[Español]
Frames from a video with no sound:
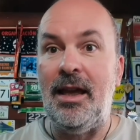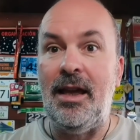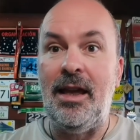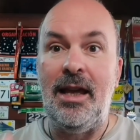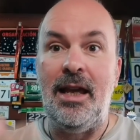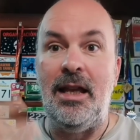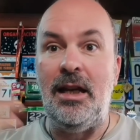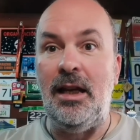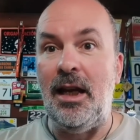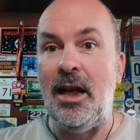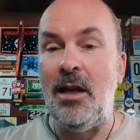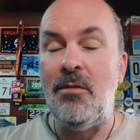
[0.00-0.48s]

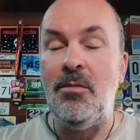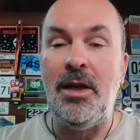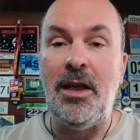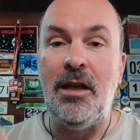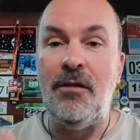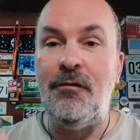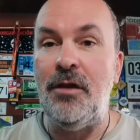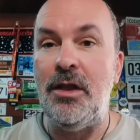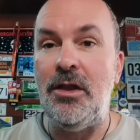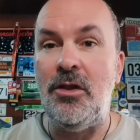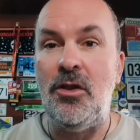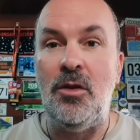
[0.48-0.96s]
genera
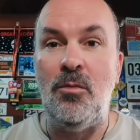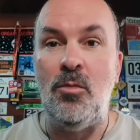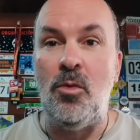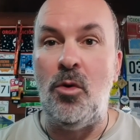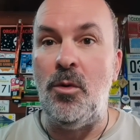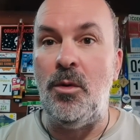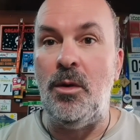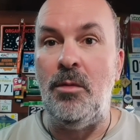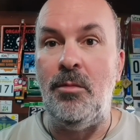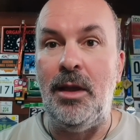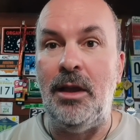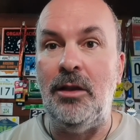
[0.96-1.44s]
beneficio y
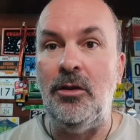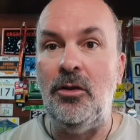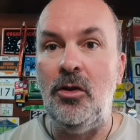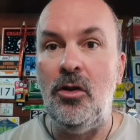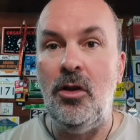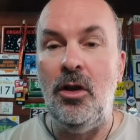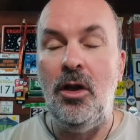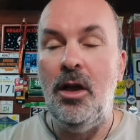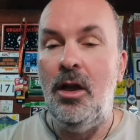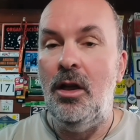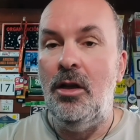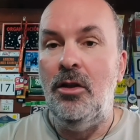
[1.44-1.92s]

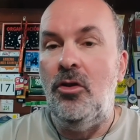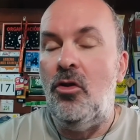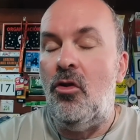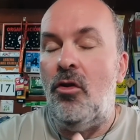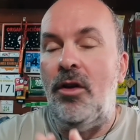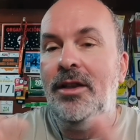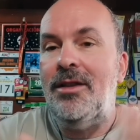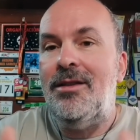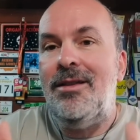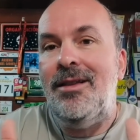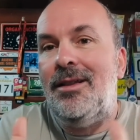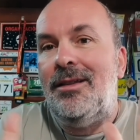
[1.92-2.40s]
movimiento, no
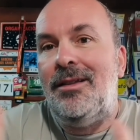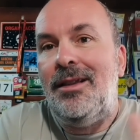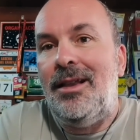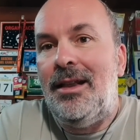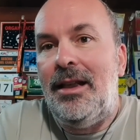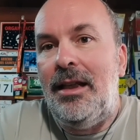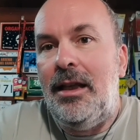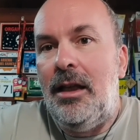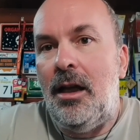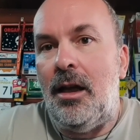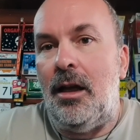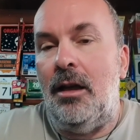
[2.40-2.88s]

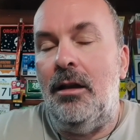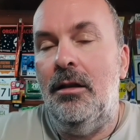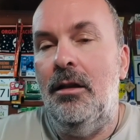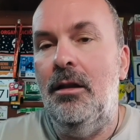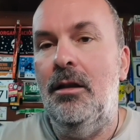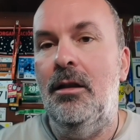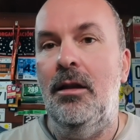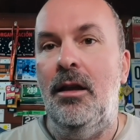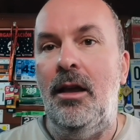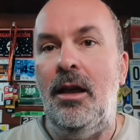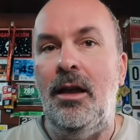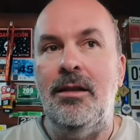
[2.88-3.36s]
existiría
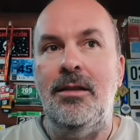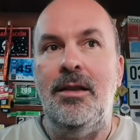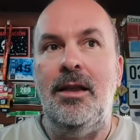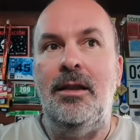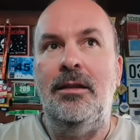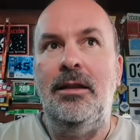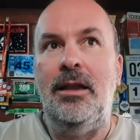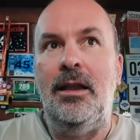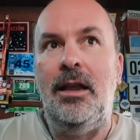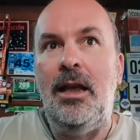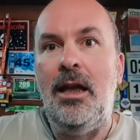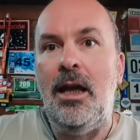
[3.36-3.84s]

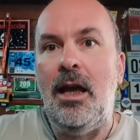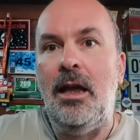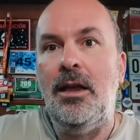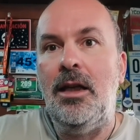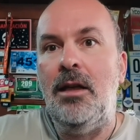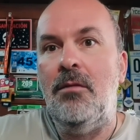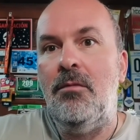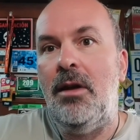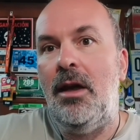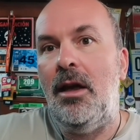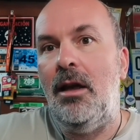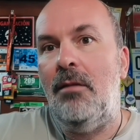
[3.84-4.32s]
existiría a
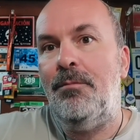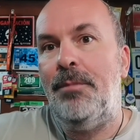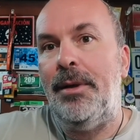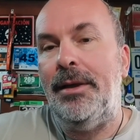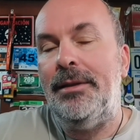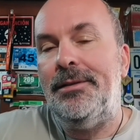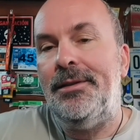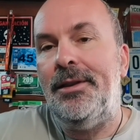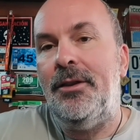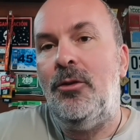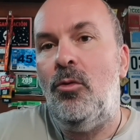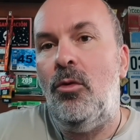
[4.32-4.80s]
nivel
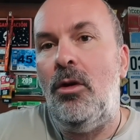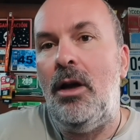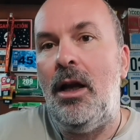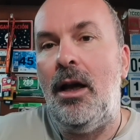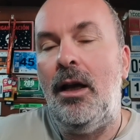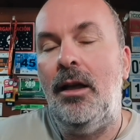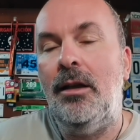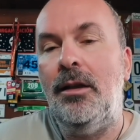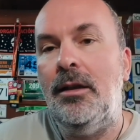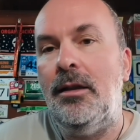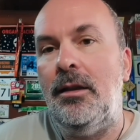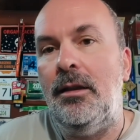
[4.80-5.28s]

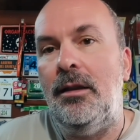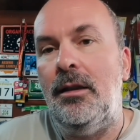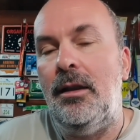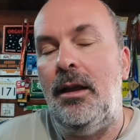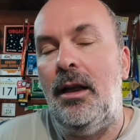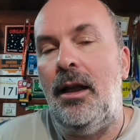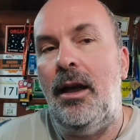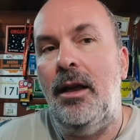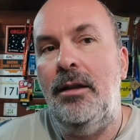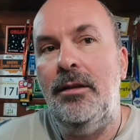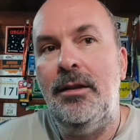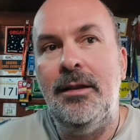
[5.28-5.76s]
particular y
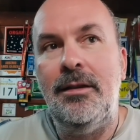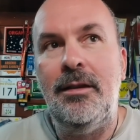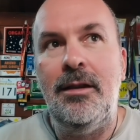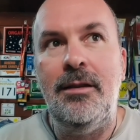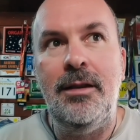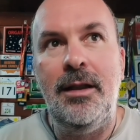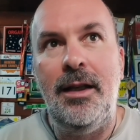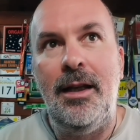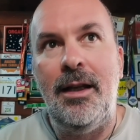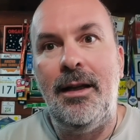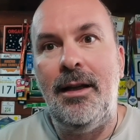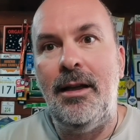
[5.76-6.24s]
la gente
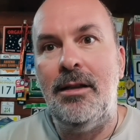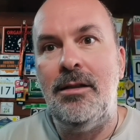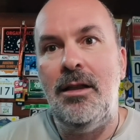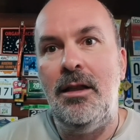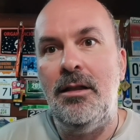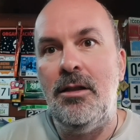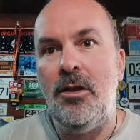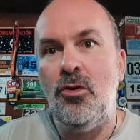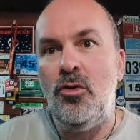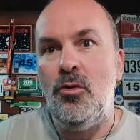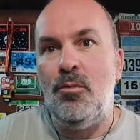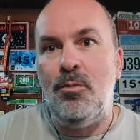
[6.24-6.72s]
tendría que
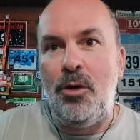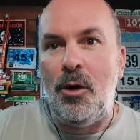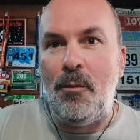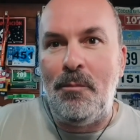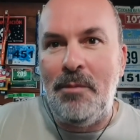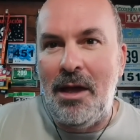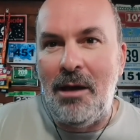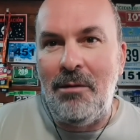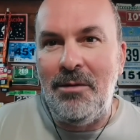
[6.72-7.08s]
hacerse su propia